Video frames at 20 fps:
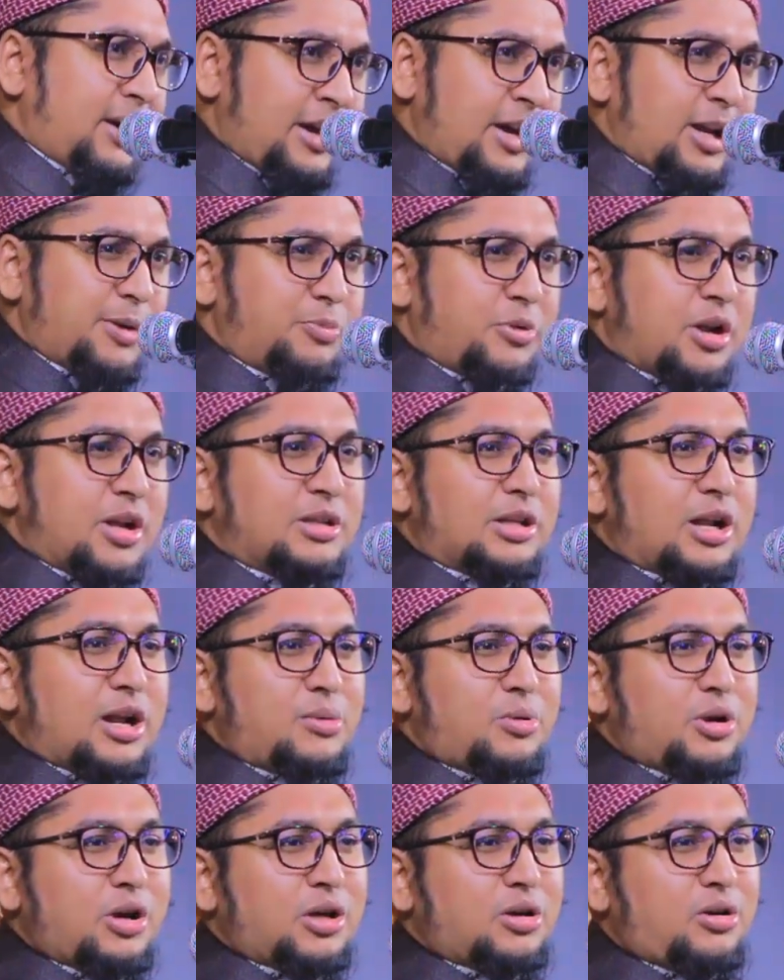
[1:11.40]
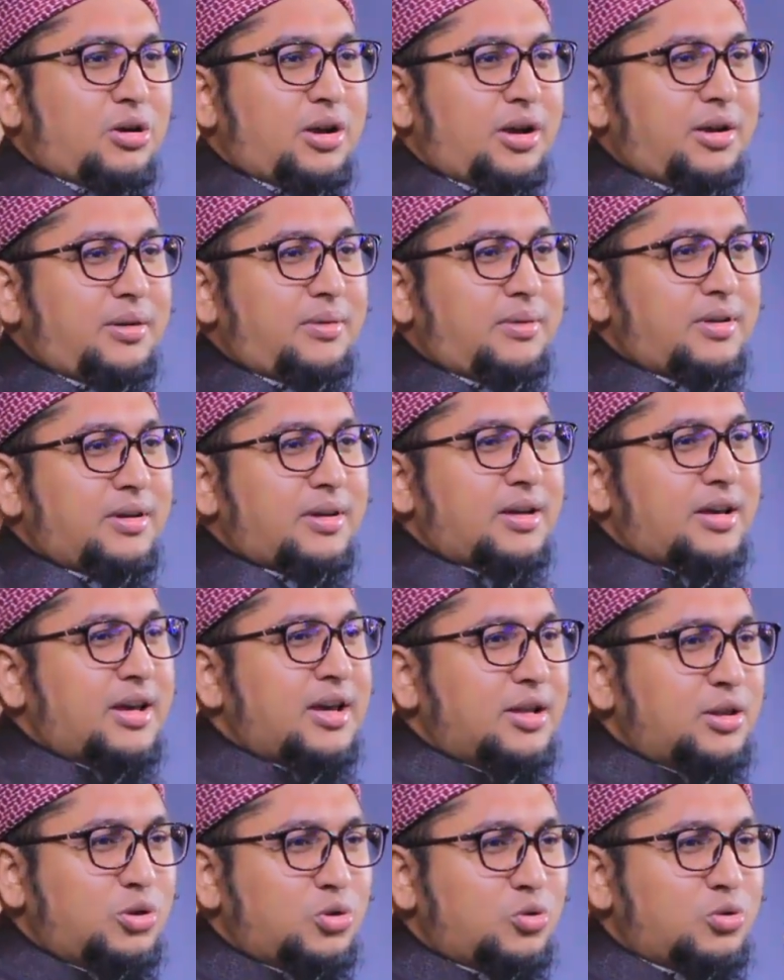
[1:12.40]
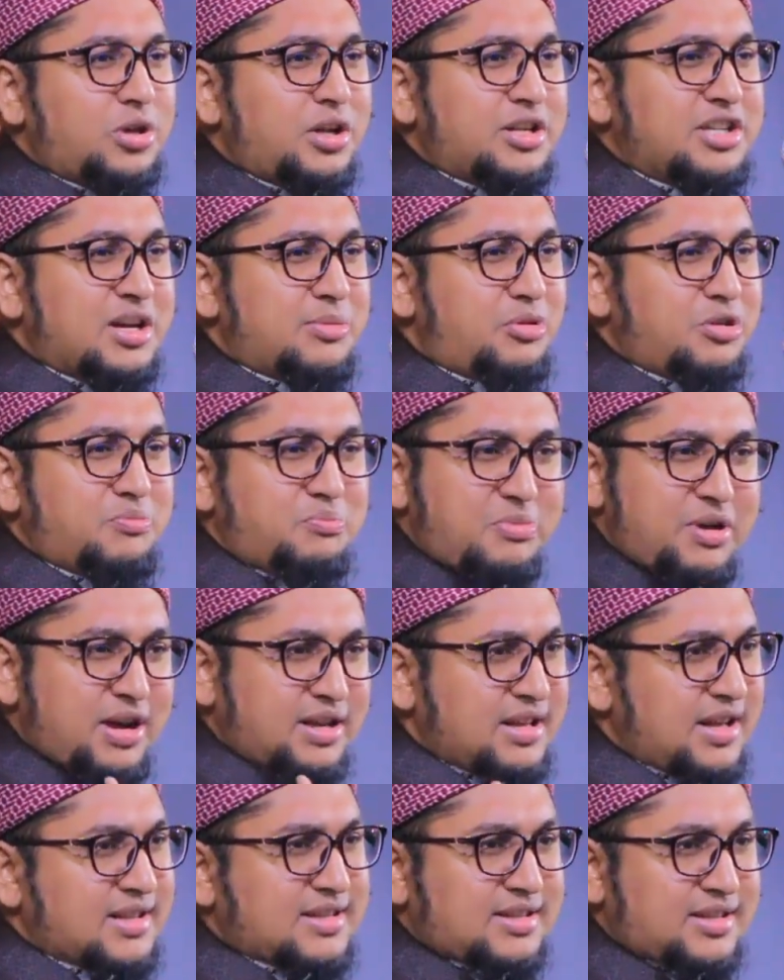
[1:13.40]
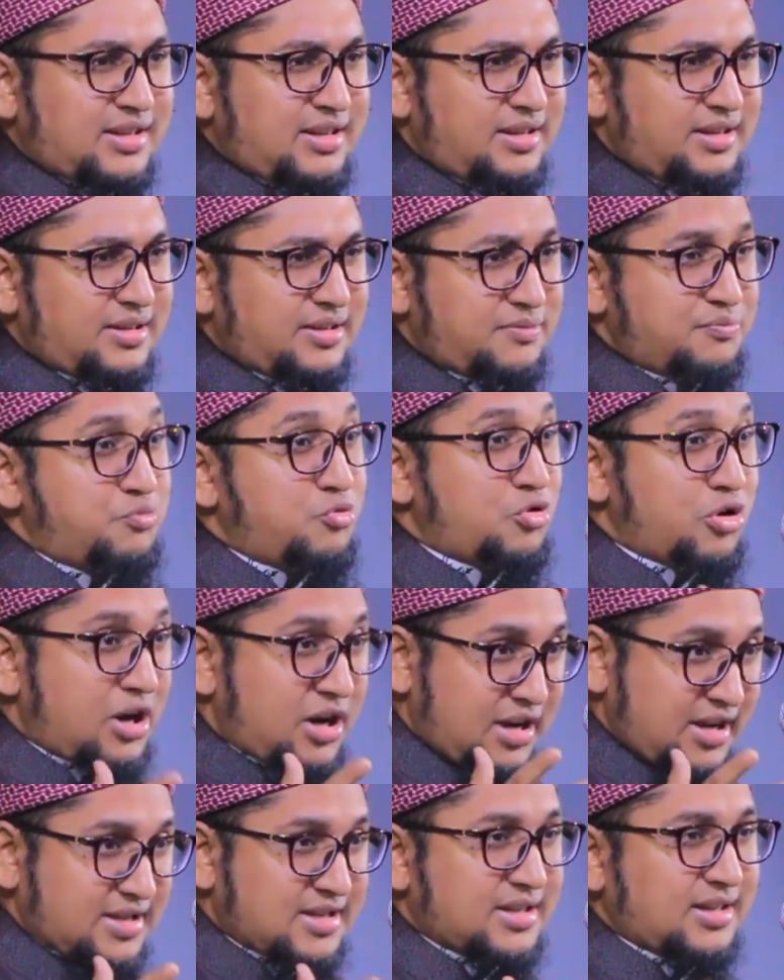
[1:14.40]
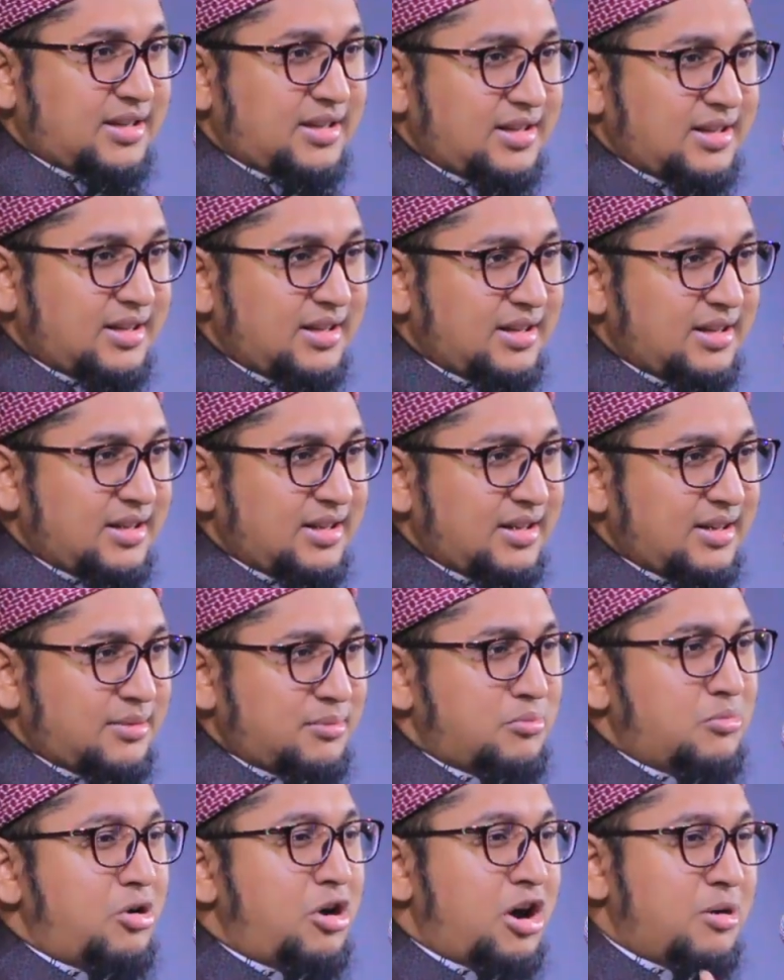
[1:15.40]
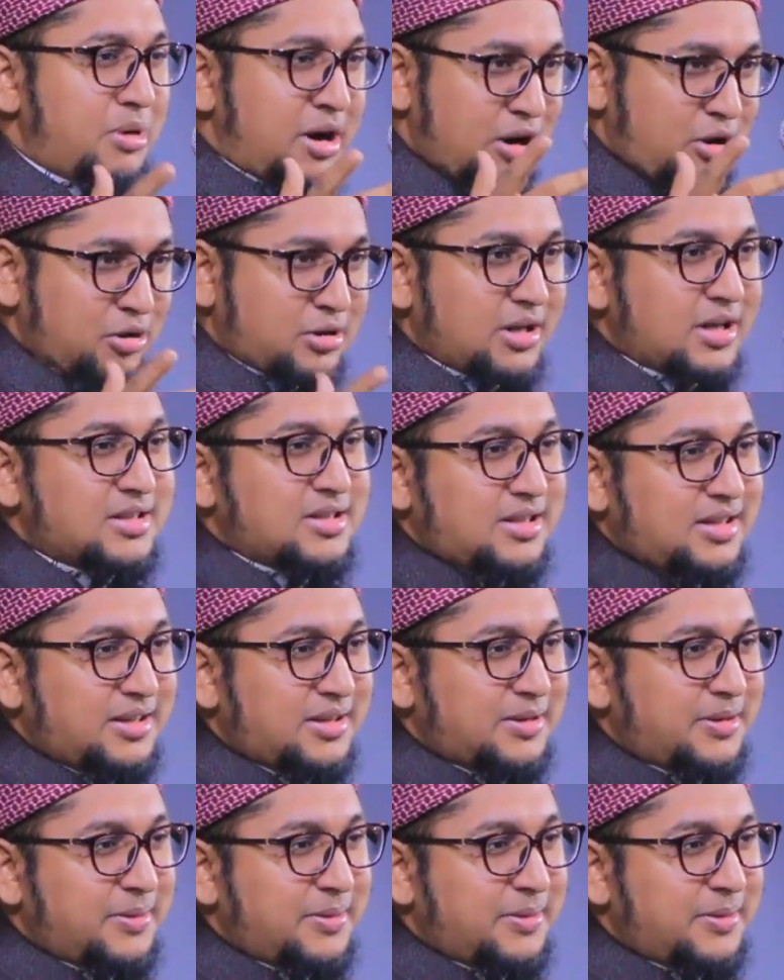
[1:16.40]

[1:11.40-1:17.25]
এরপরে তারা মনে করে হিন্দুদের যেমন বেদ আছে পুরাণ আছে মহাভারত আছে